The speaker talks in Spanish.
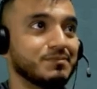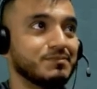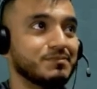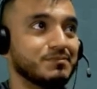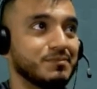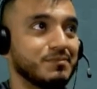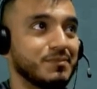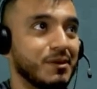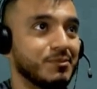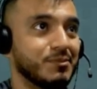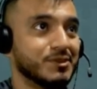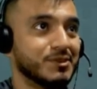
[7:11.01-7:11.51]

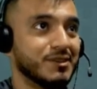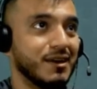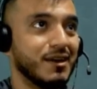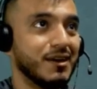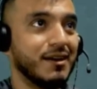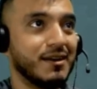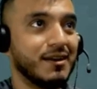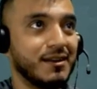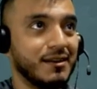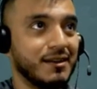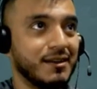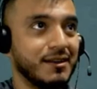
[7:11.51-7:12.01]
Vamos a dejar
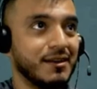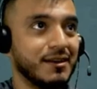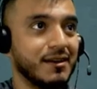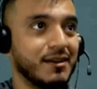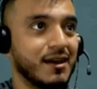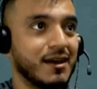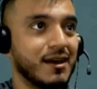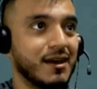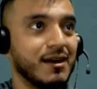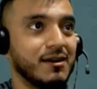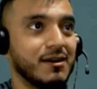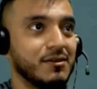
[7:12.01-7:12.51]
el link
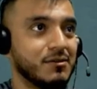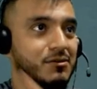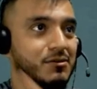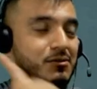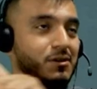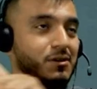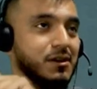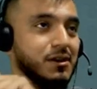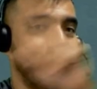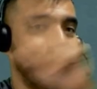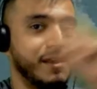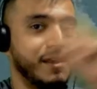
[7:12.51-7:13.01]
acá o
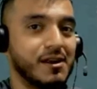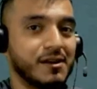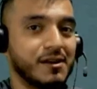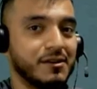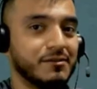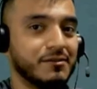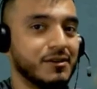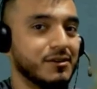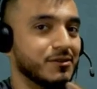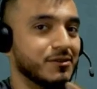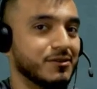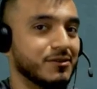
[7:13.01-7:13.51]
ahí arriba,
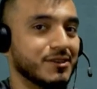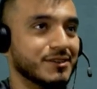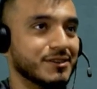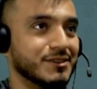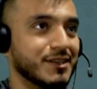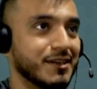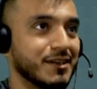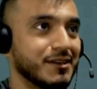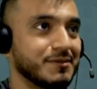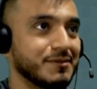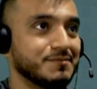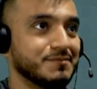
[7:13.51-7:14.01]
donde
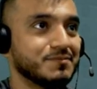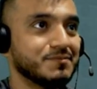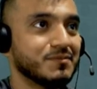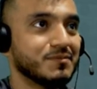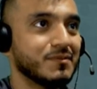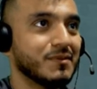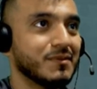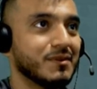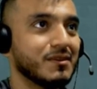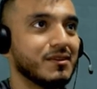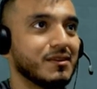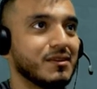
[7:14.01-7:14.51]
sea.
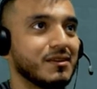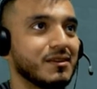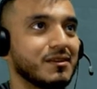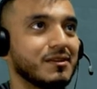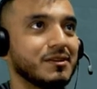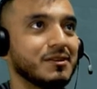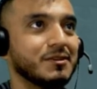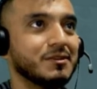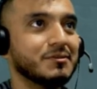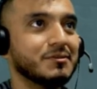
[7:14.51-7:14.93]
Em,